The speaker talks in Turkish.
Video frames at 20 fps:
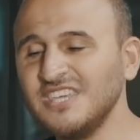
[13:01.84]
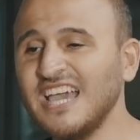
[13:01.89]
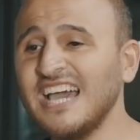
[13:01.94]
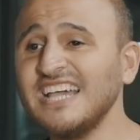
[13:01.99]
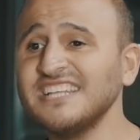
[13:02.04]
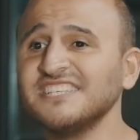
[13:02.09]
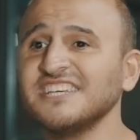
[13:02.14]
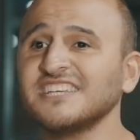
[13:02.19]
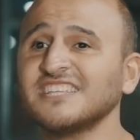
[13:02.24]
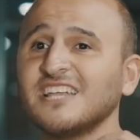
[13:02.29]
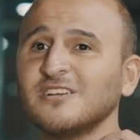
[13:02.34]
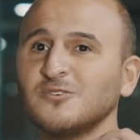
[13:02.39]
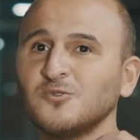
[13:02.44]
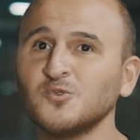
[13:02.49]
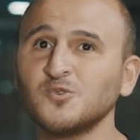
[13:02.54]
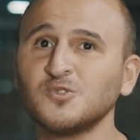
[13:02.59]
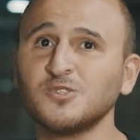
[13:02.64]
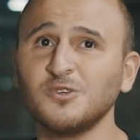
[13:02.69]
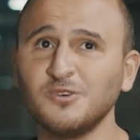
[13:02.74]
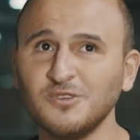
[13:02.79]
gerçekten
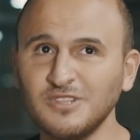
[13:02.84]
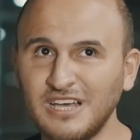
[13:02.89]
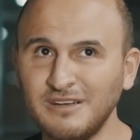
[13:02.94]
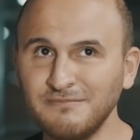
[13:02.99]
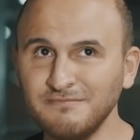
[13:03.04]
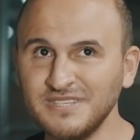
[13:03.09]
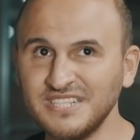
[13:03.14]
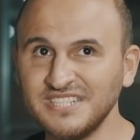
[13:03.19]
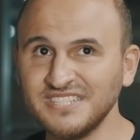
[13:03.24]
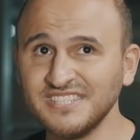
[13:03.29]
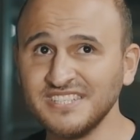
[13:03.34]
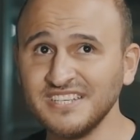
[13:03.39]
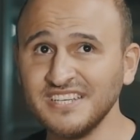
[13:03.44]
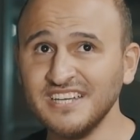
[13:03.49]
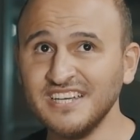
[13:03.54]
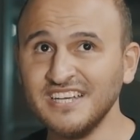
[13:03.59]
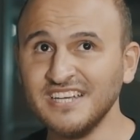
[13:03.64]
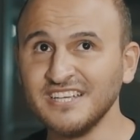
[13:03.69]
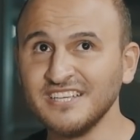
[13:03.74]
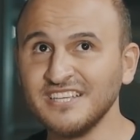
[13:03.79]
usta olan birisi
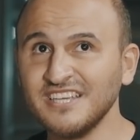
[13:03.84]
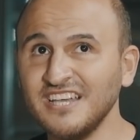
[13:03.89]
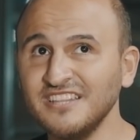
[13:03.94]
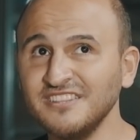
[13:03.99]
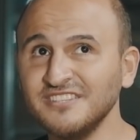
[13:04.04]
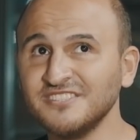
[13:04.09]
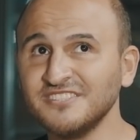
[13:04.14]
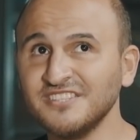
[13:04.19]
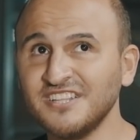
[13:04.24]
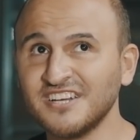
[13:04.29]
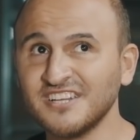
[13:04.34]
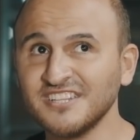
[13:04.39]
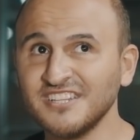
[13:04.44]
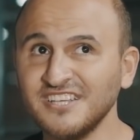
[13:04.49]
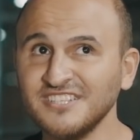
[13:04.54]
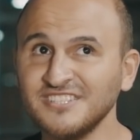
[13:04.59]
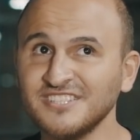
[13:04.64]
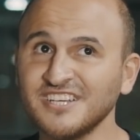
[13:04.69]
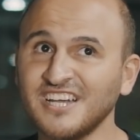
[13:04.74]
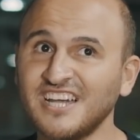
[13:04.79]
kendisini
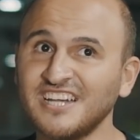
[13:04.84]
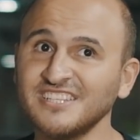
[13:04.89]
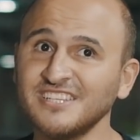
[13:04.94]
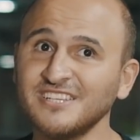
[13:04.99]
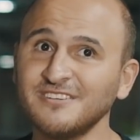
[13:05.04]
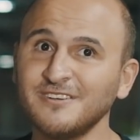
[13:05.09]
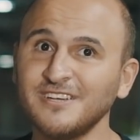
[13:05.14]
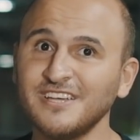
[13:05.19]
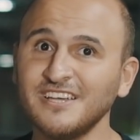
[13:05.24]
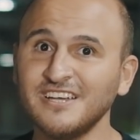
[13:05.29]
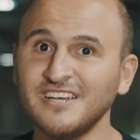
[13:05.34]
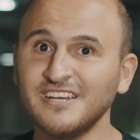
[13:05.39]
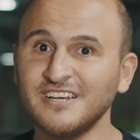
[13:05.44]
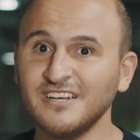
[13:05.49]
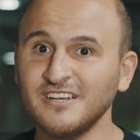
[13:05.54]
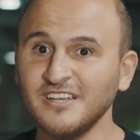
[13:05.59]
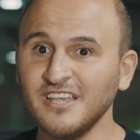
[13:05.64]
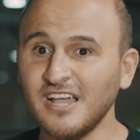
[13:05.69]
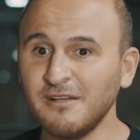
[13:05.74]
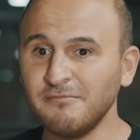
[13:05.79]
aradan çıkartır ve
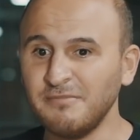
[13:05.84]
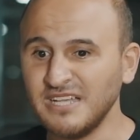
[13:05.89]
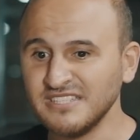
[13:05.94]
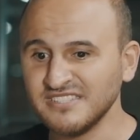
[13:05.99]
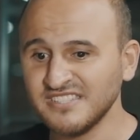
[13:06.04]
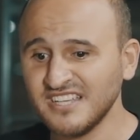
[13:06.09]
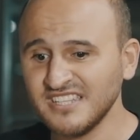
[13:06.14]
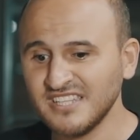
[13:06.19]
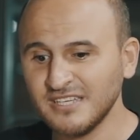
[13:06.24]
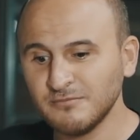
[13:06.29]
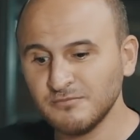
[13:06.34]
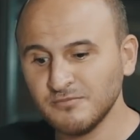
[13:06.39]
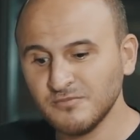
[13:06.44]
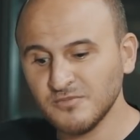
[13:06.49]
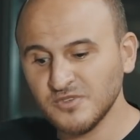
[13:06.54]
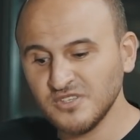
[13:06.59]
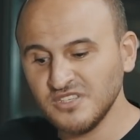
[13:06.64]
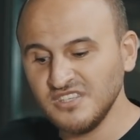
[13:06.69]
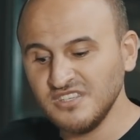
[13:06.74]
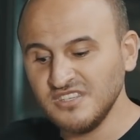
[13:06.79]
ya ben zaten
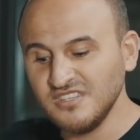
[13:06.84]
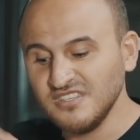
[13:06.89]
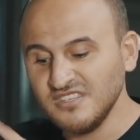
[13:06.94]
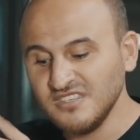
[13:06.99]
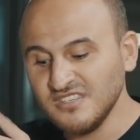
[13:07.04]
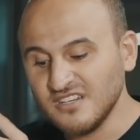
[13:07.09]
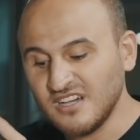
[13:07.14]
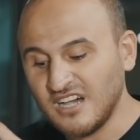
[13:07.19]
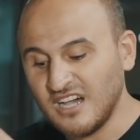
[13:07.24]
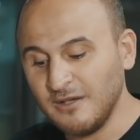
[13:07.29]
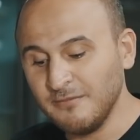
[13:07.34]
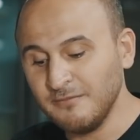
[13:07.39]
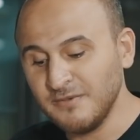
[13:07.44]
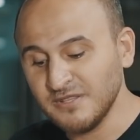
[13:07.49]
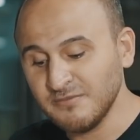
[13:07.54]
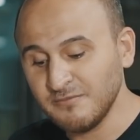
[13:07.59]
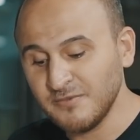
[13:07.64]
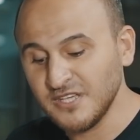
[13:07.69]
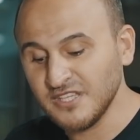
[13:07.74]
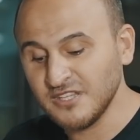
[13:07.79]

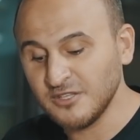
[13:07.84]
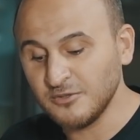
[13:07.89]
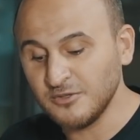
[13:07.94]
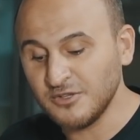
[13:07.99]
Ahmet Bey'den